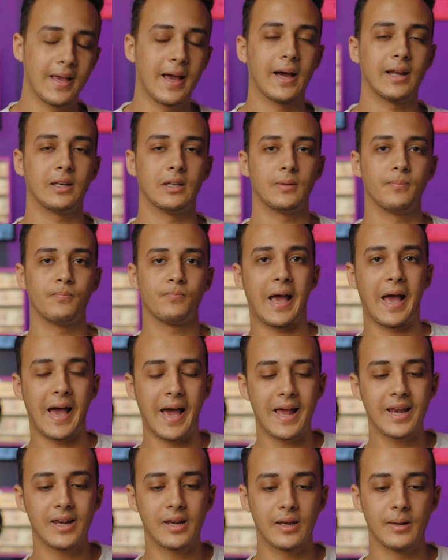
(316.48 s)
يعني
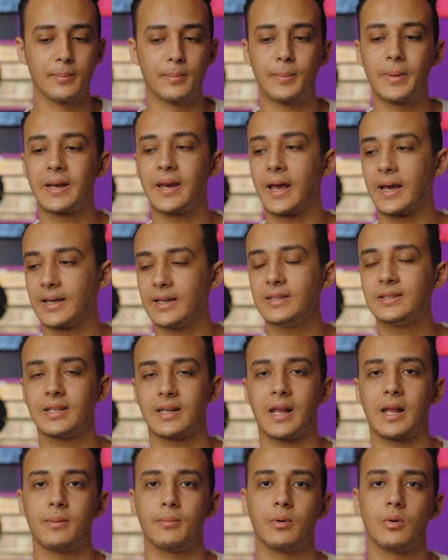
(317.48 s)
هل منهجية
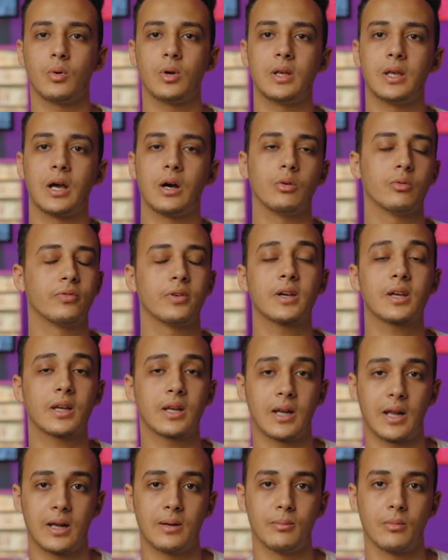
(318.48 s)
العلموية او فكر
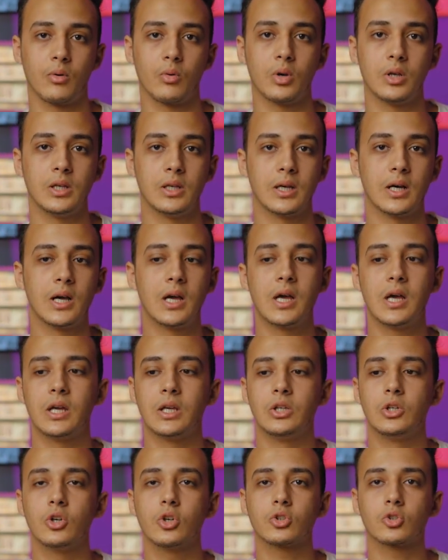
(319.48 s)
العلموية
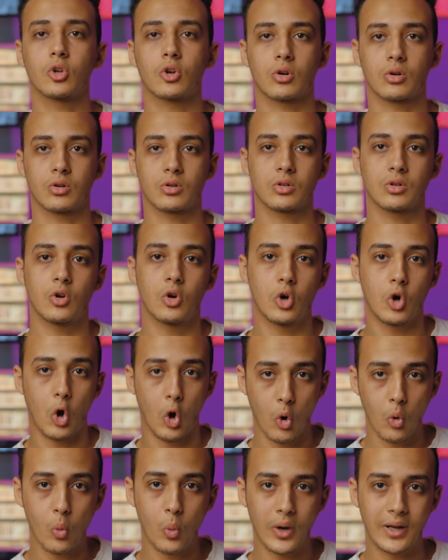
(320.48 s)
يقدر
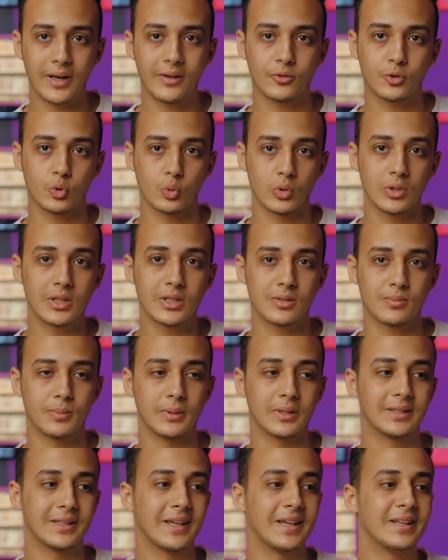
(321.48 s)
هو نفسه
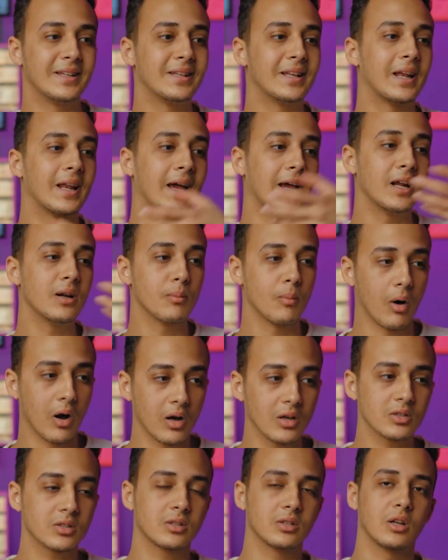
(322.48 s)
يثبت ان العلم
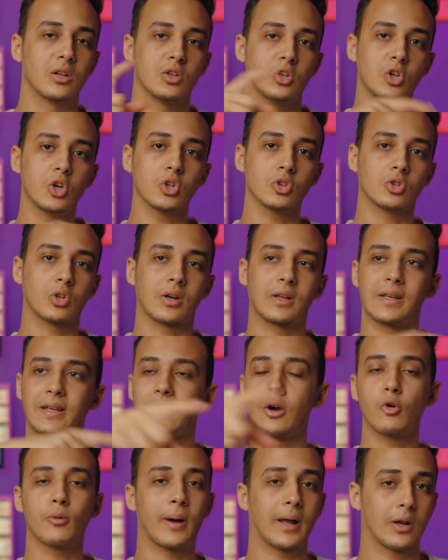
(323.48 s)
اصلا يقدر
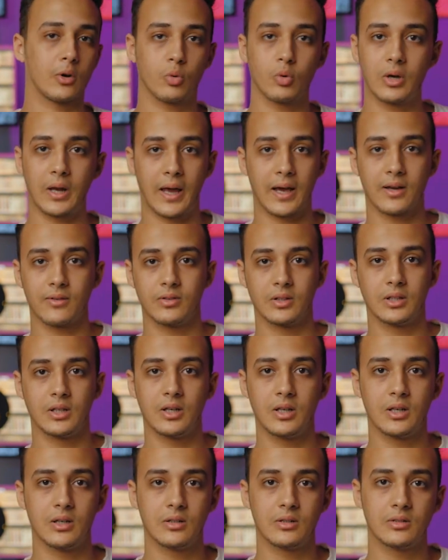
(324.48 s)
يجاوب على كل حاجه في الدنيا